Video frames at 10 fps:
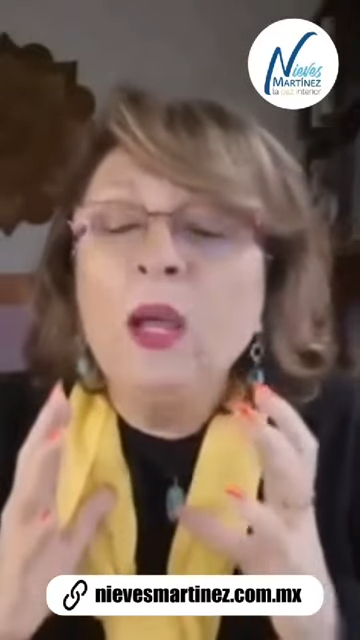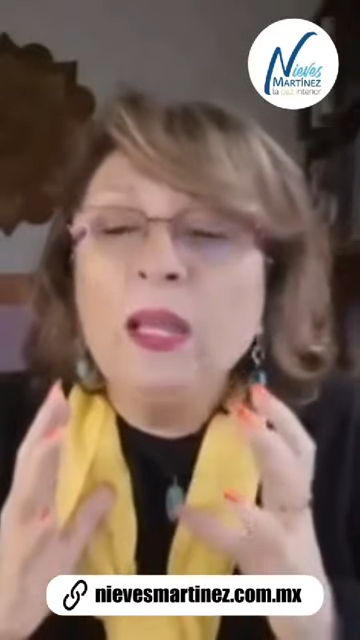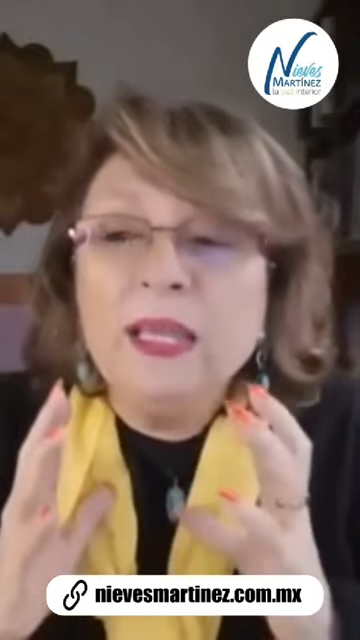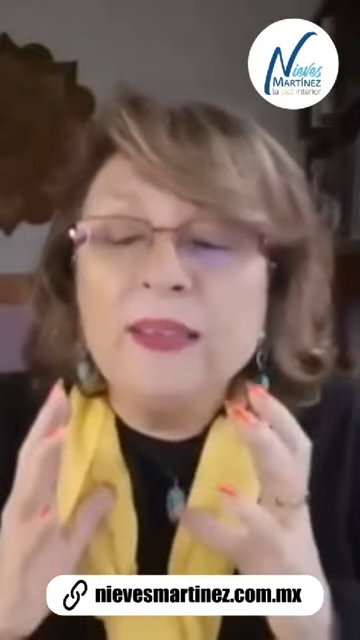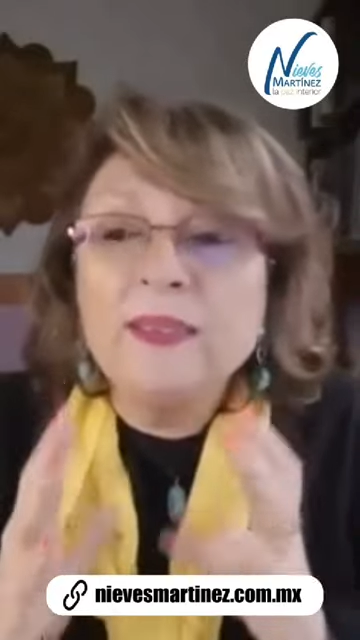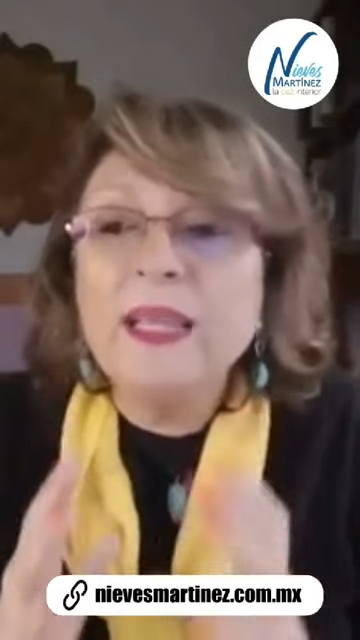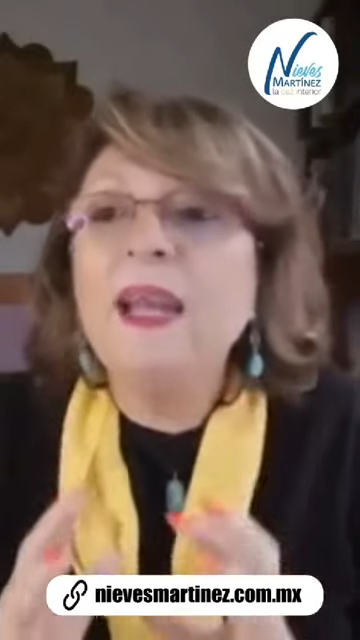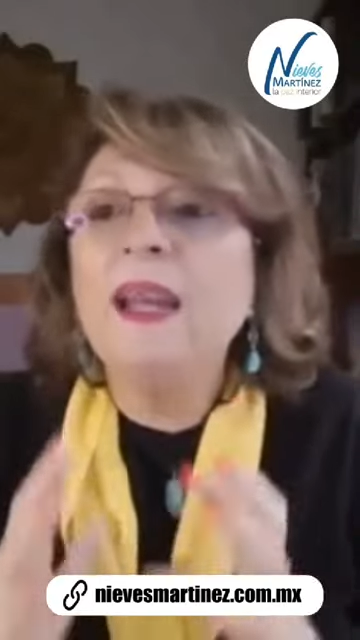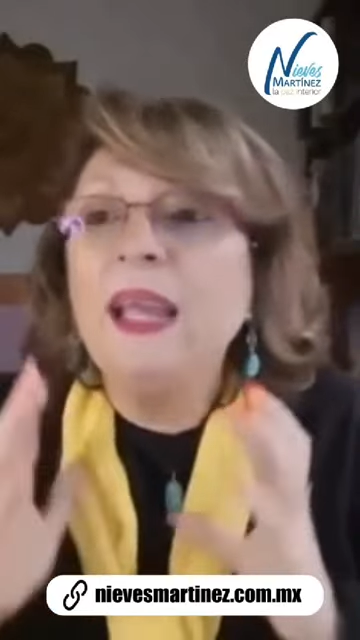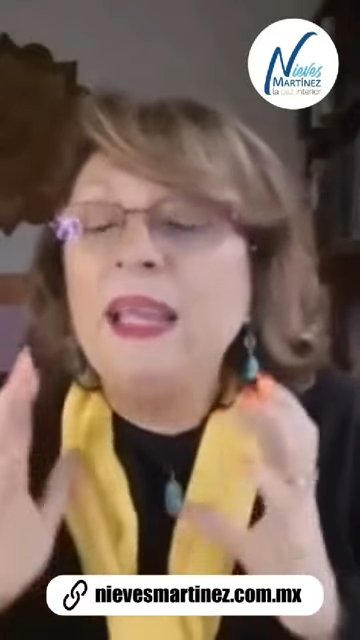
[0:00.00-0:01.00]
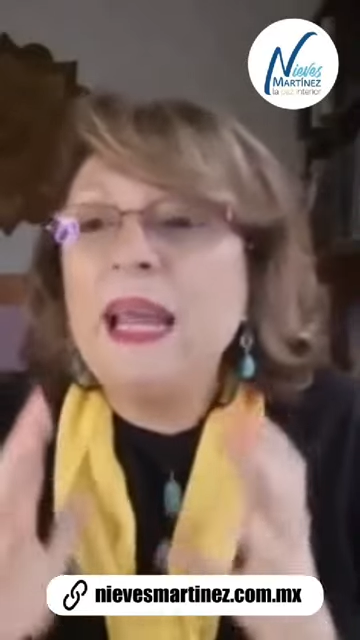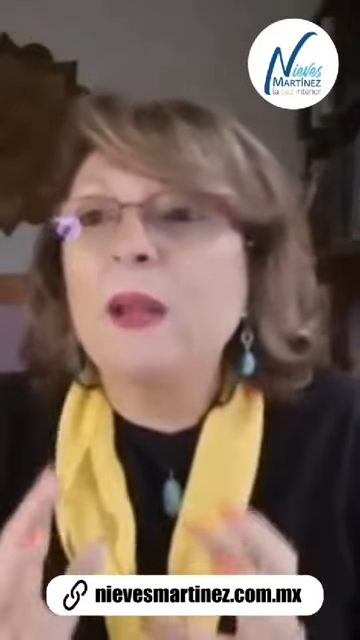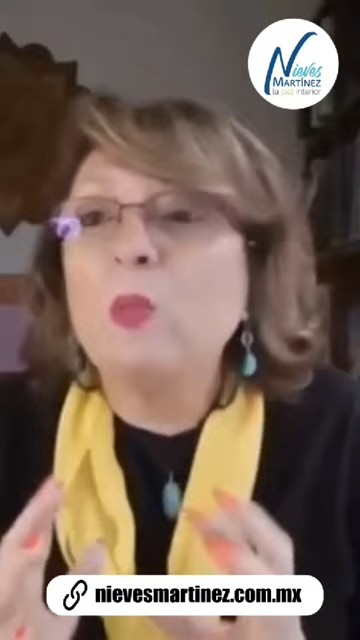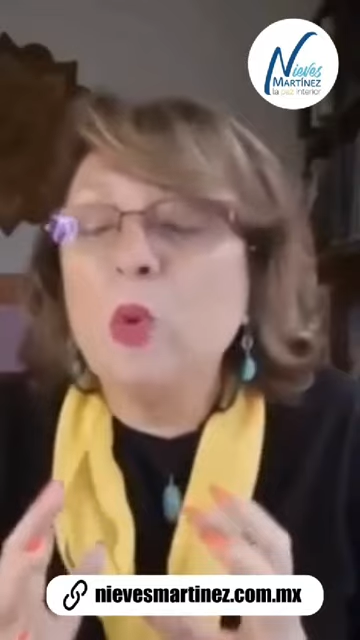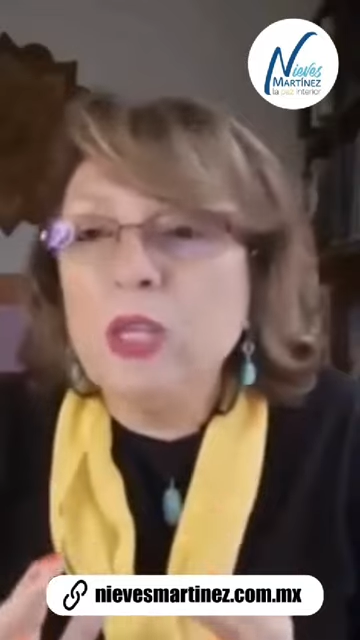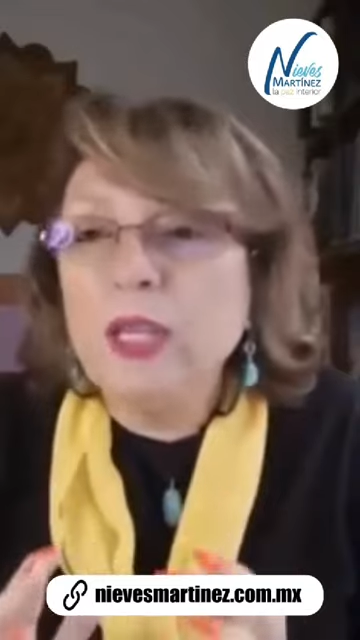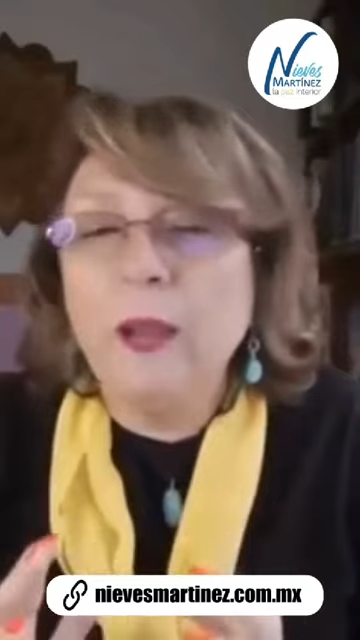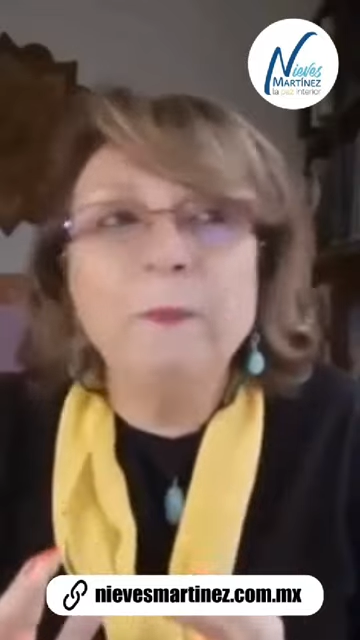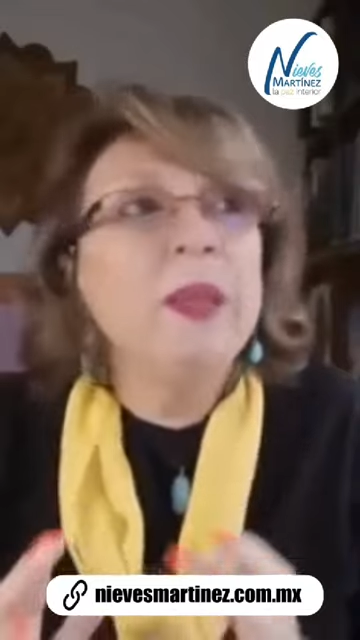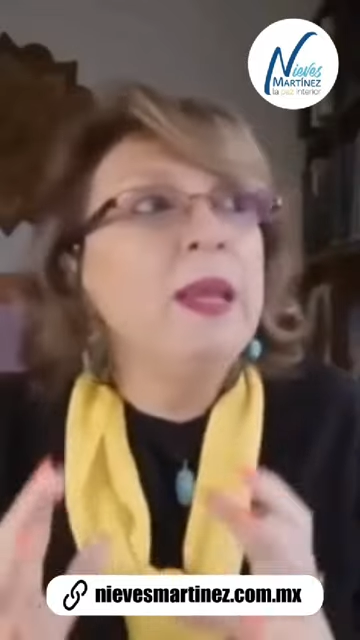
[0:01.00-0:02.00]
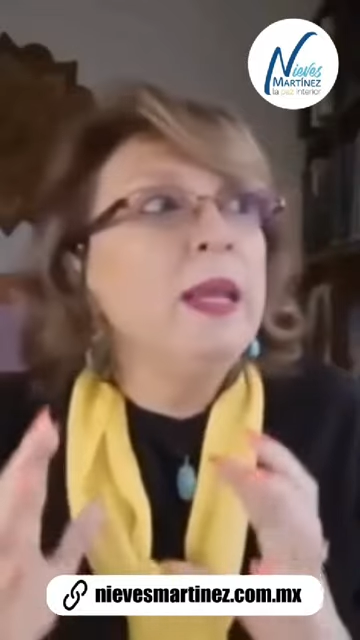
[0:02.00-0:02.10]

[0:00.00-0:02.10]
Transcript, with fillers: y estar en armonía.